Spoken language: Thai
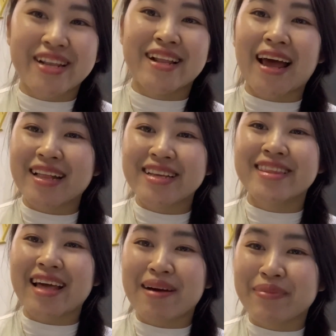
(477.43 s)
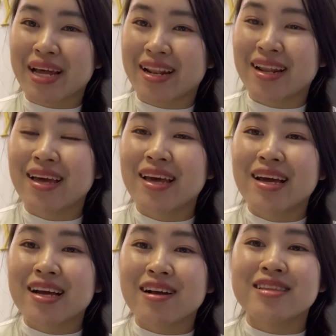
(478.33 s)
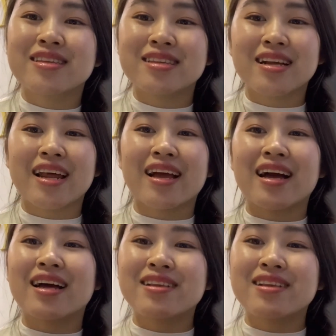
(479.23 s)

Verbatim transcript: ถ้าติดตามกันจังไดกะ